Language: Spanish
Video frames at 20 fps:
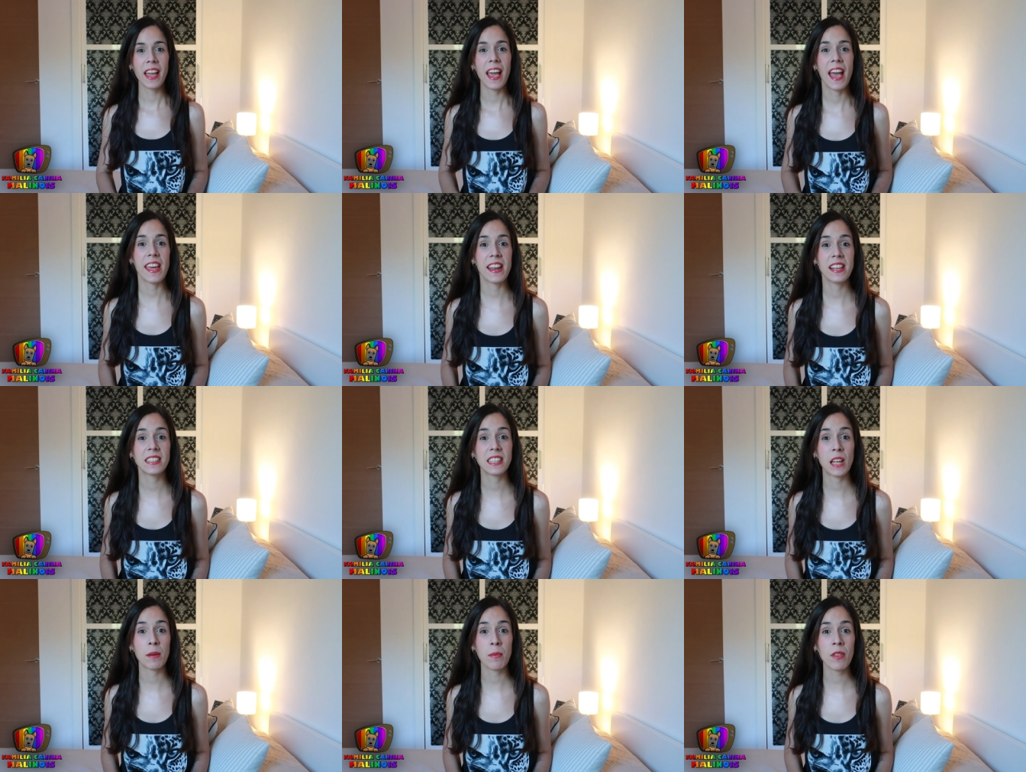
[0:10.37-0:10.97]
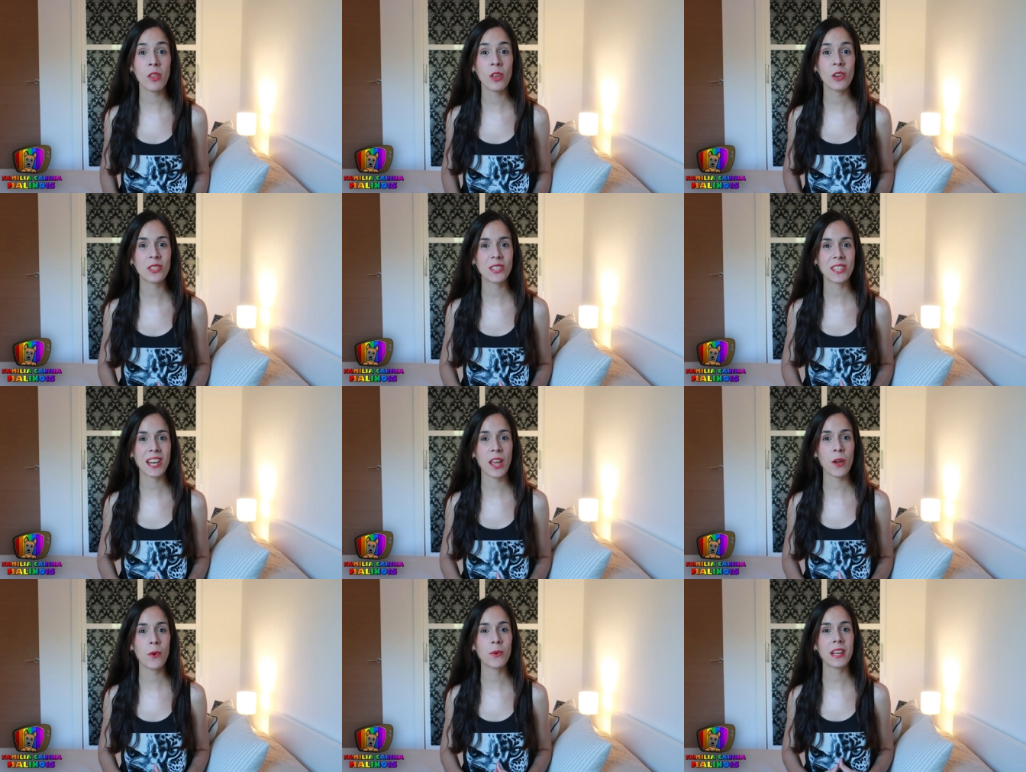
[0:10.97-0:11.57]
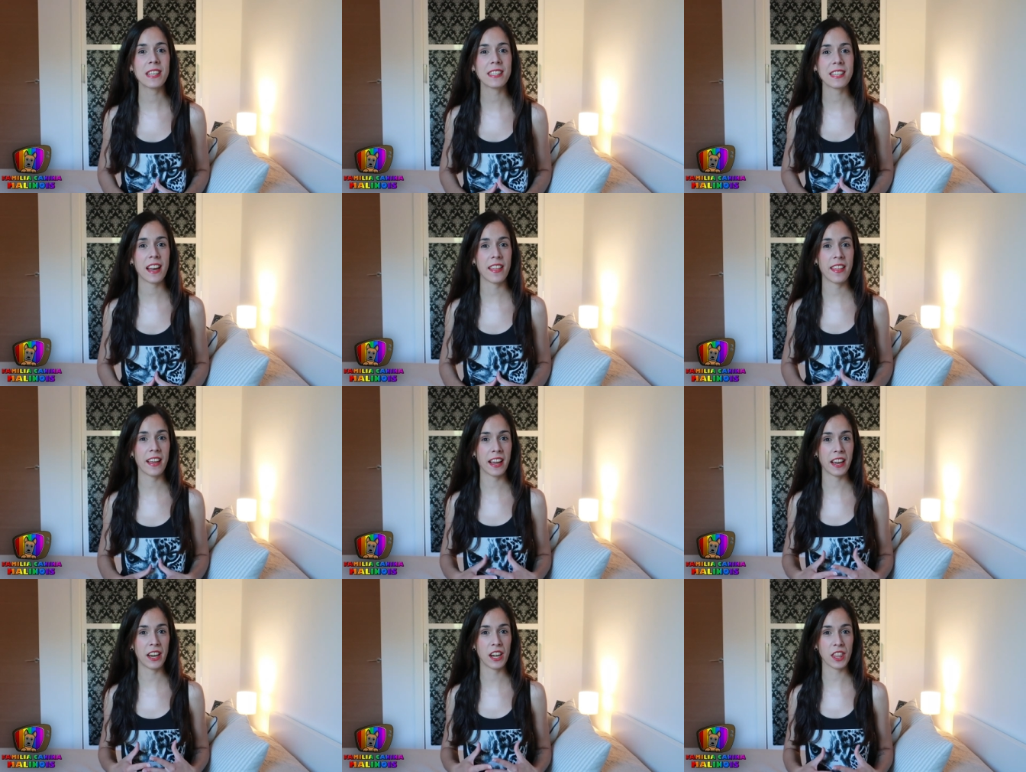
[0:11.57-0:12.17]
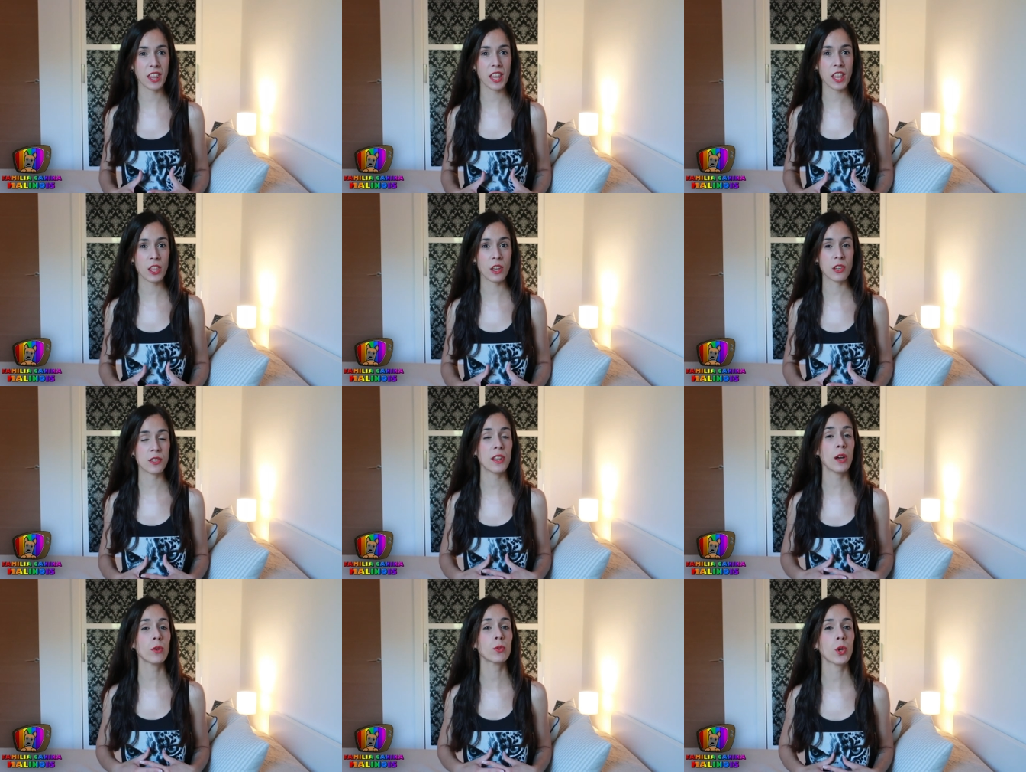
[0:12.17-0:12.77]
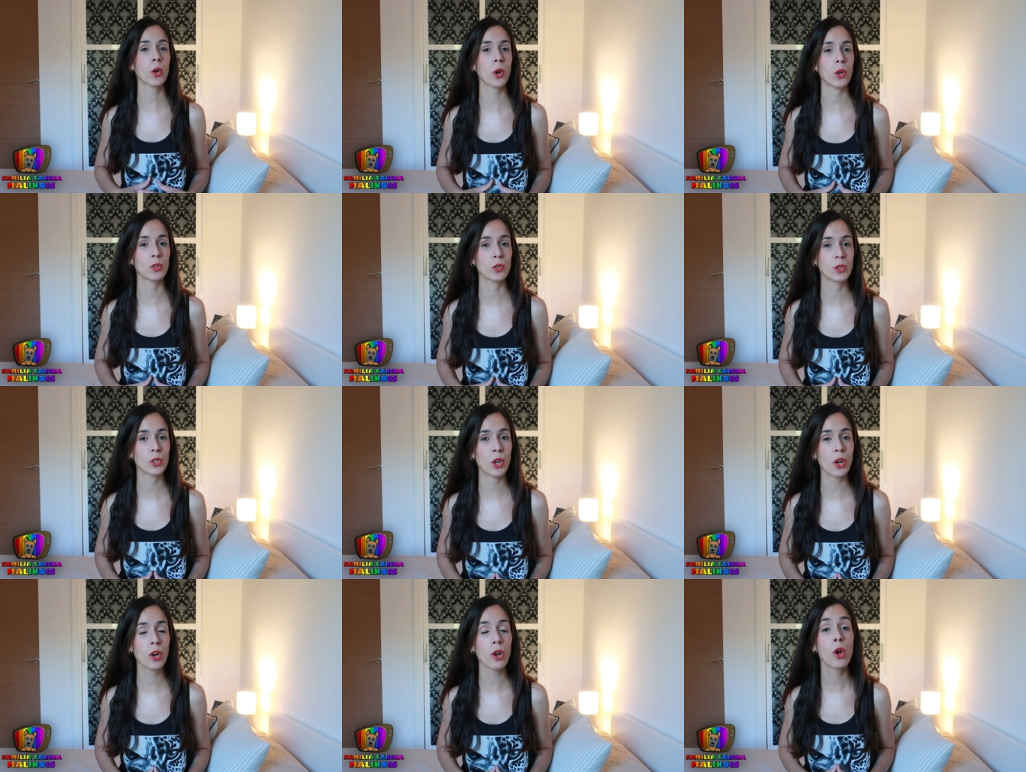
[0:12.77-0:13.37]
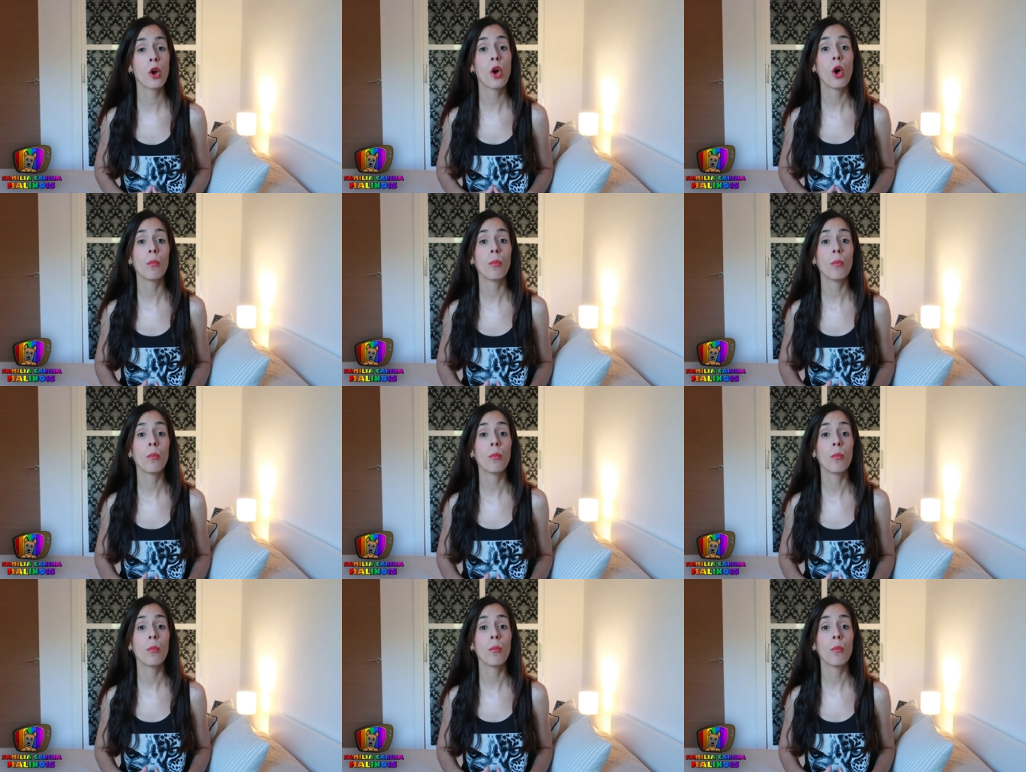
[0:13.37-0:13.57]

En este vídeo os traigo una serie de ejercicios de autocontrol